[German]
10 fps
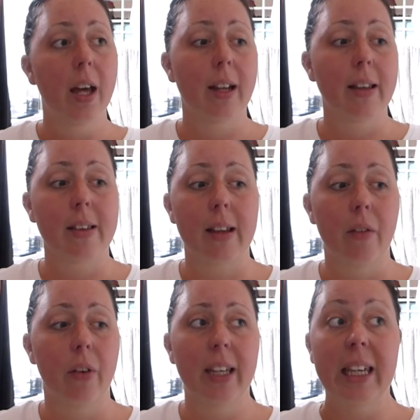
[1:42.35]
dass es
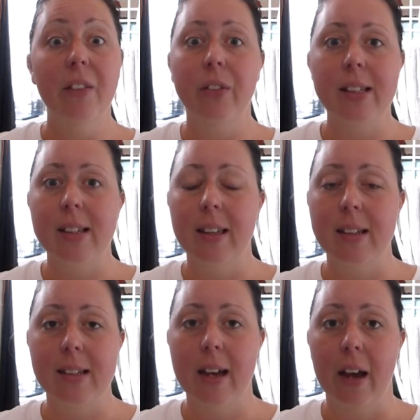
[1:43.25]
einfach irrwitzig
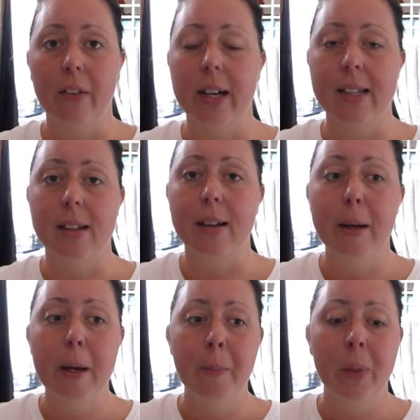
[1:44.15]
ist teilweise,
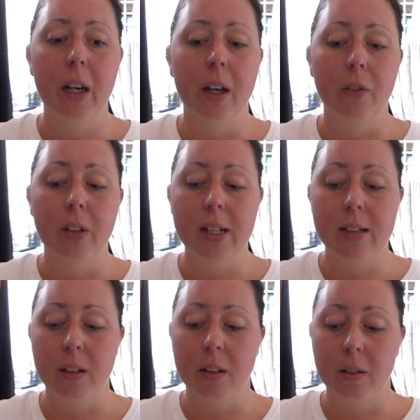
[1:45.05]
äh, wie
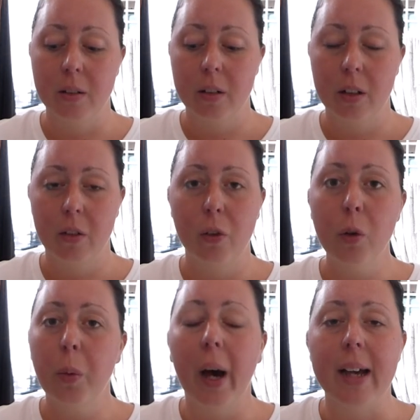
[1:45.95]
diese
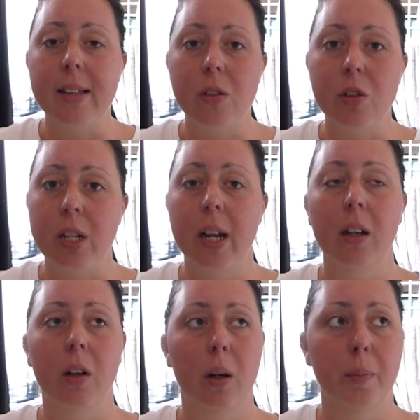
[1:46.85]
Flugpreise
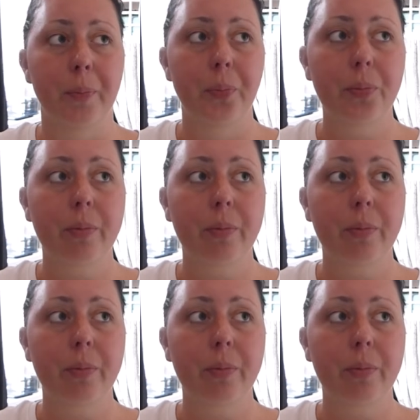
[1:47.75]
zustande kommen.